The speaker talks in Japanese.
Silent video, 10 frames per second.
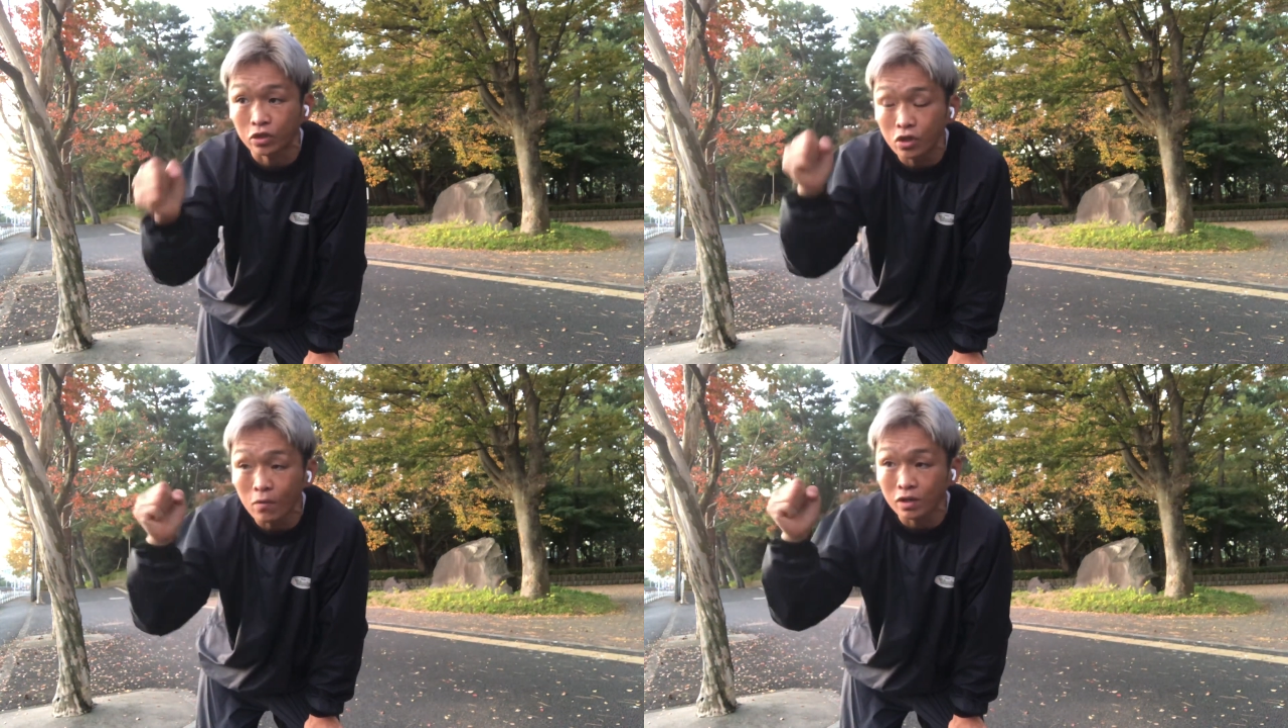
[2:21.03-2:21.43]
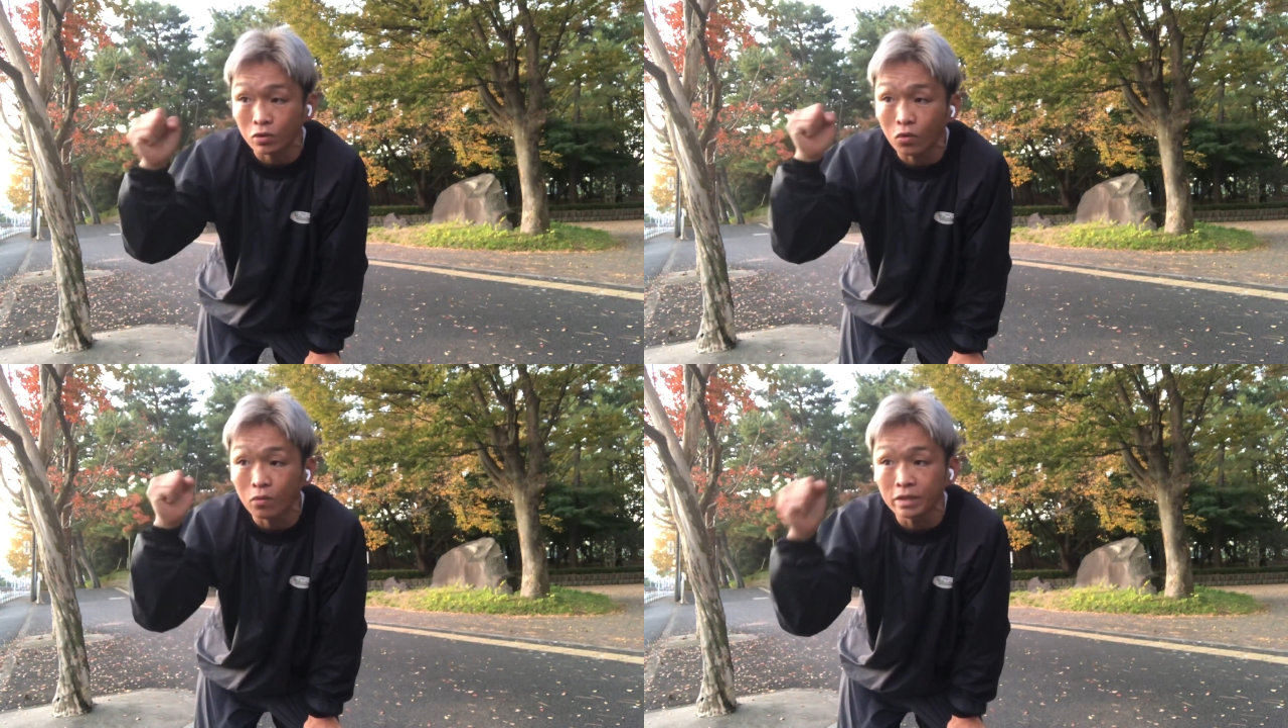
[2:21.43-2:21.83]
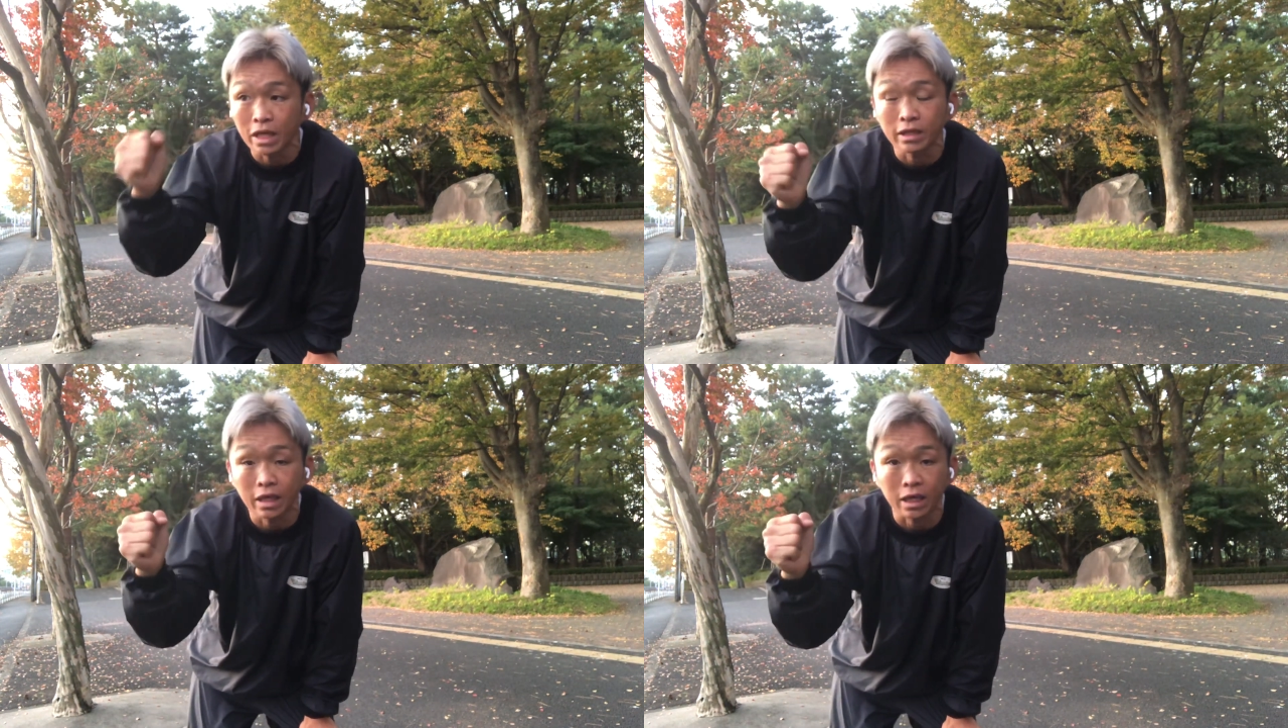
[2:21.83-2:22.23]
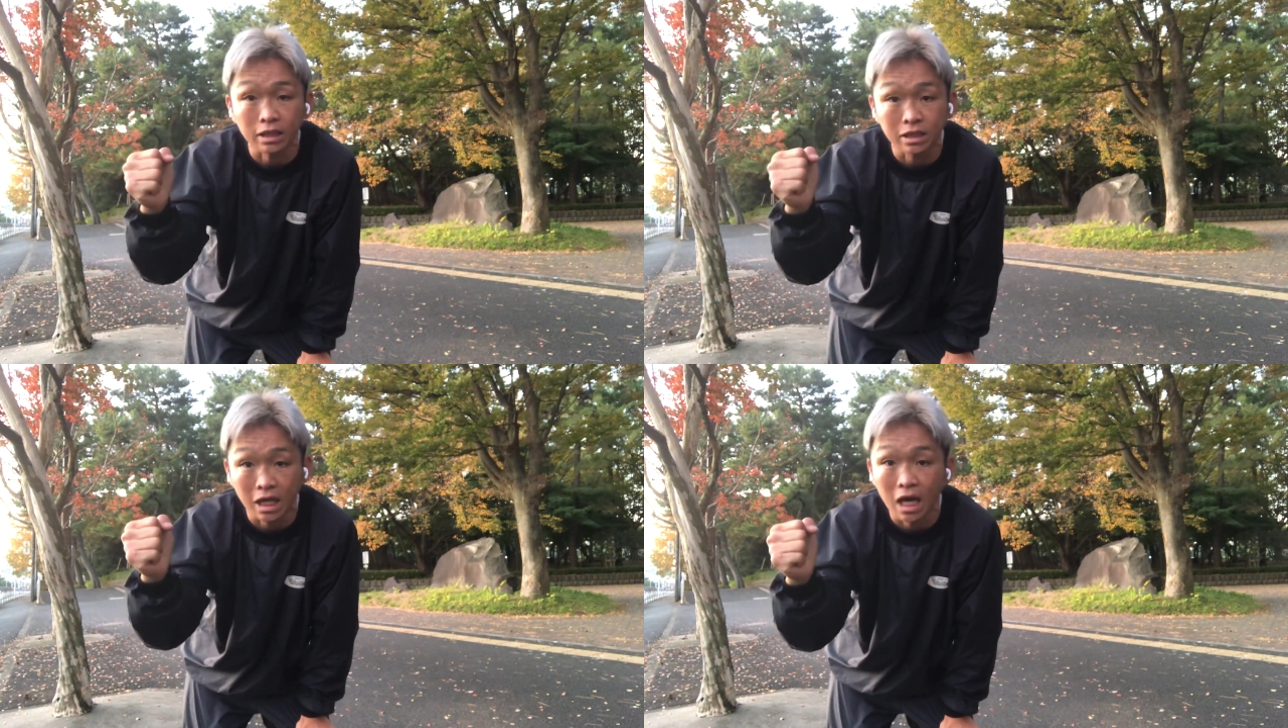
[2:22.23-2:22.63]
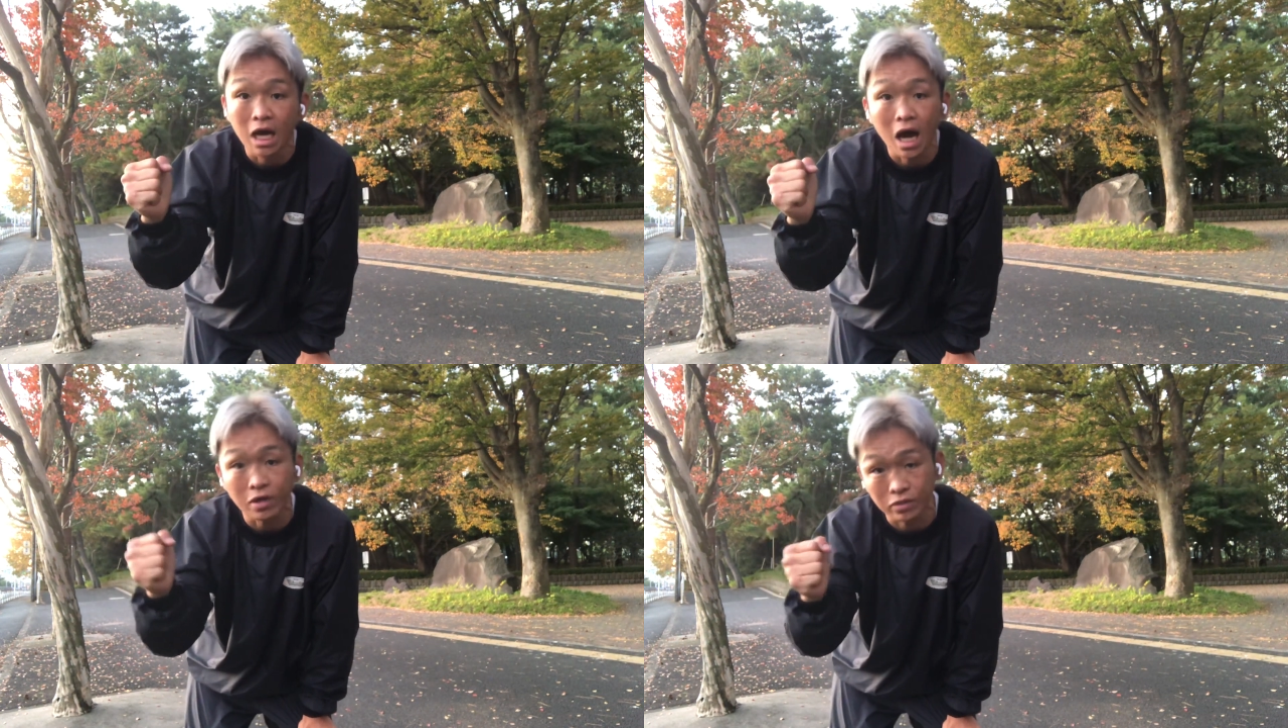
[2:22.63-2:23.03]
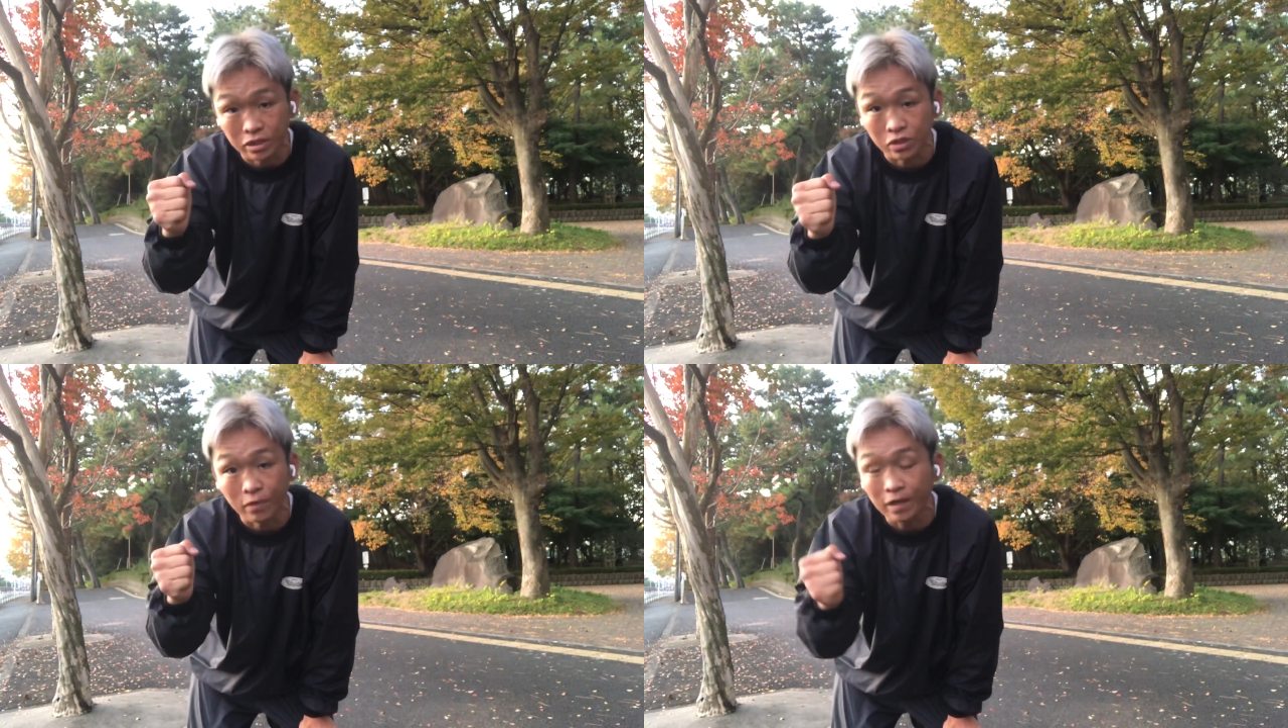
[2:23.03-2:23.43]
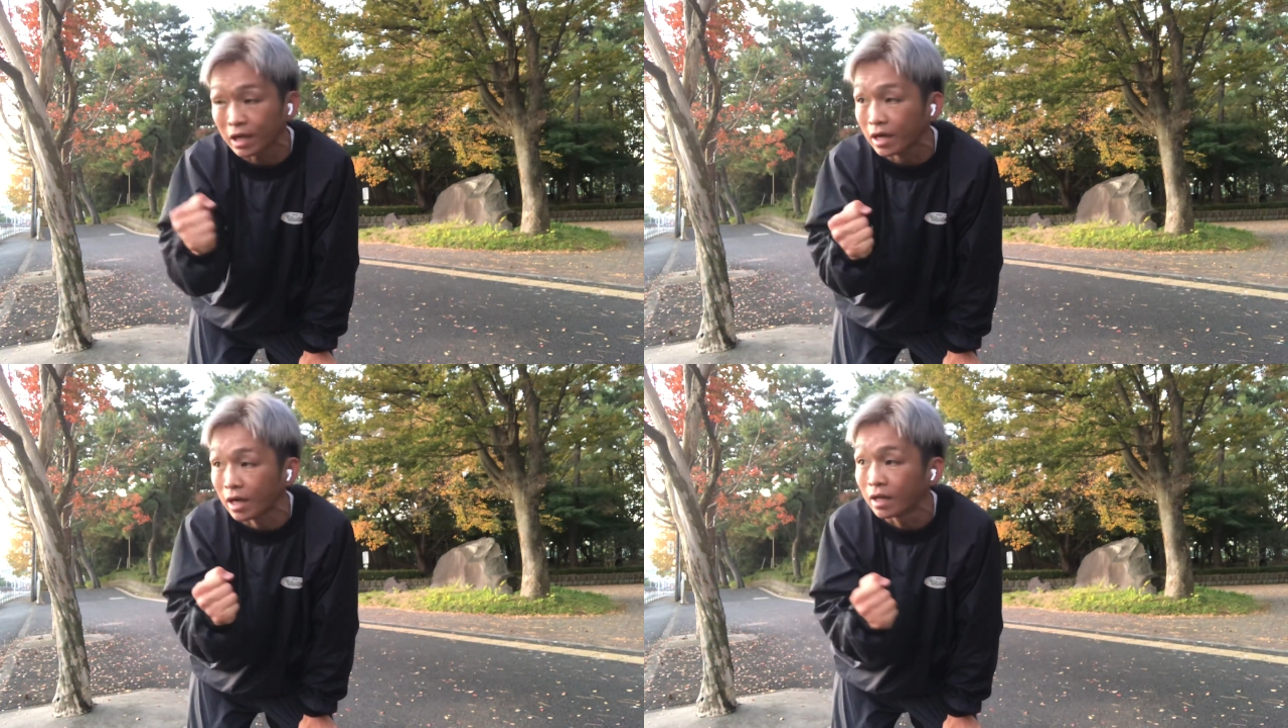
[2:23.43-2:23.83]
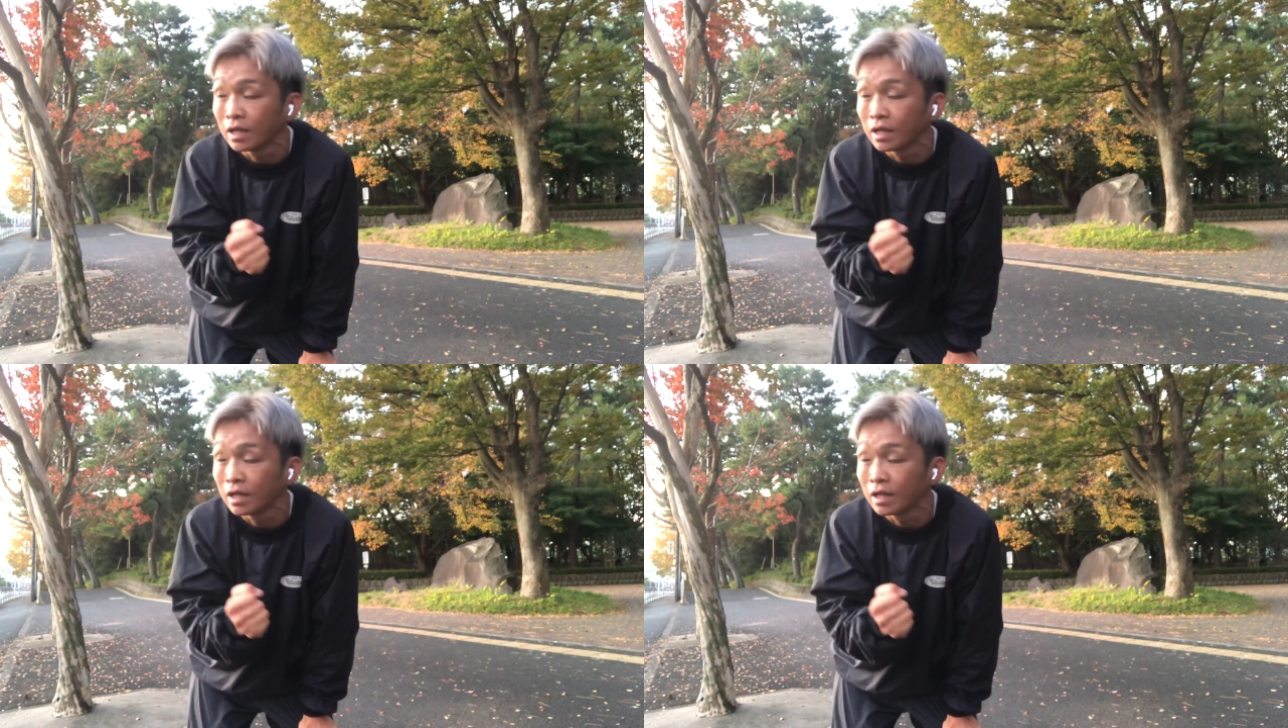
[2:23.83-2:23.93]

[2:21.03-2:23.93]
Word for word: 木戸はそこを見ていた感じがあるんですよ。だから、